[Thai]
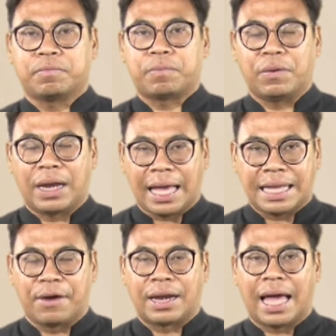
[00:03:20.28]
เป็นเวลา
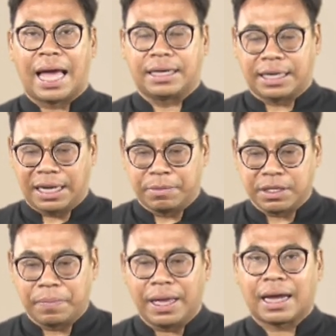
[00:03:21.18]
ยาวนาน เตรียมส
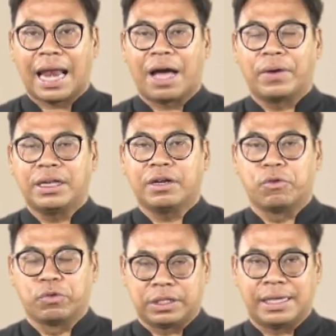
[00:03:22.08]
เสบียงกลางไว้ที่
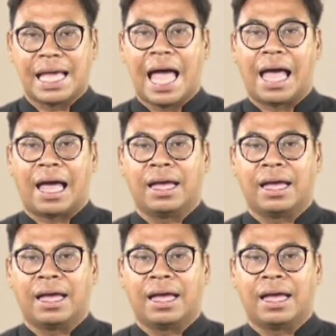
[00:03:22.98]
กรุงศรียา